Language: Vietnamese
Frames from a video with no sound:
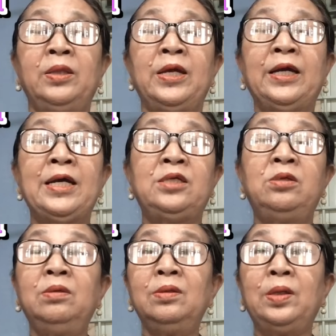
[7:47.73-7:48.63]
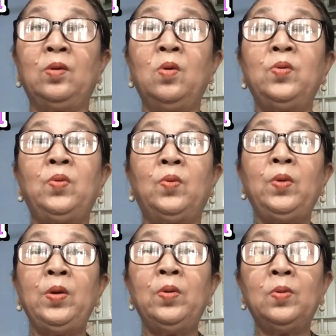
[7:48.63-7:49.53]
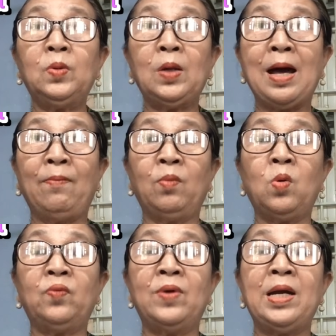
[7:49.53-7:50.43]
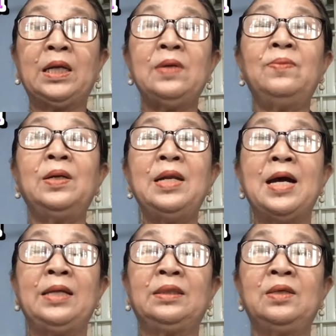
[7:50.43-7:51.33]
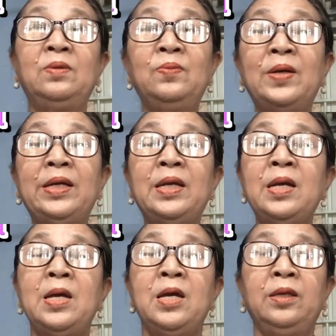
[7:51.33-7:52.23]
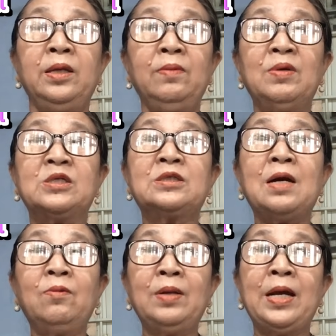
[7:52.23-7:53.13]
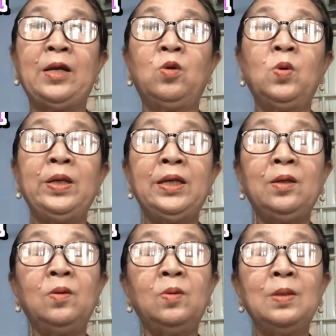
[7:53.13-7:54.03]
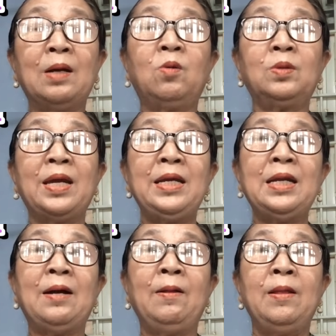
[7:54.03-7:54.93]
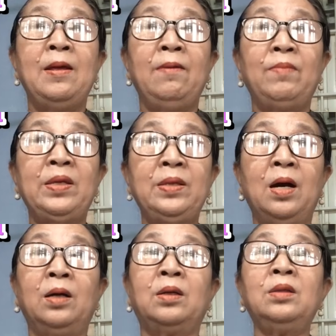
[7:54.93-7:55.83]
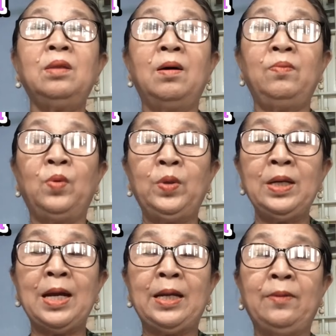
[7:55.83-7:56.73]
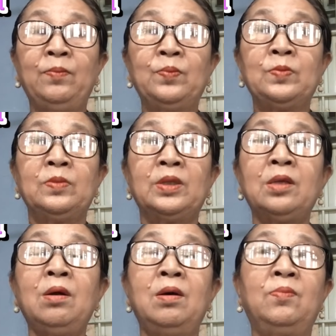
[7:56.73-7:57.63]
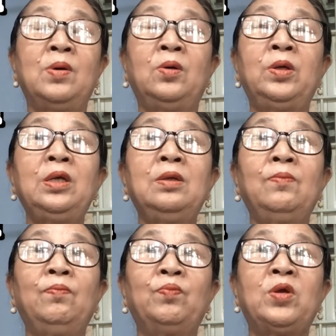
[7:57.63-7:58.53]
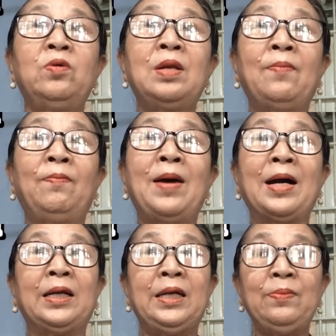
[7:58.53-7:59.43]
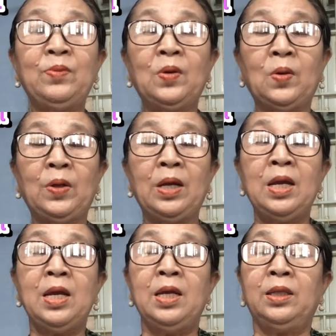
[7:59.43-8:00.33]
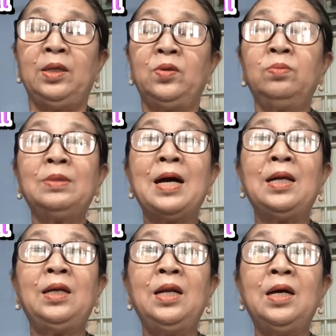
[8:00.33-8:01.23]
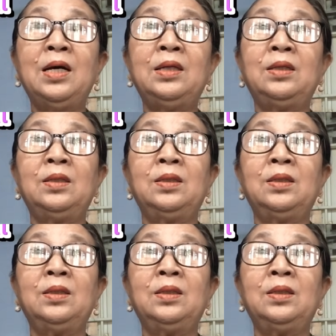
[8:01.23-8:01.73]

thì ngày trước thì cô chủ yếu cô làm về cái vấn đề tử vi nhưng mà sau này cô nghiên cứu là cô thấy là bây giờ cái thời buổi này cái thời buổi kêu là mặt kiếp rồi thì chúng ta nên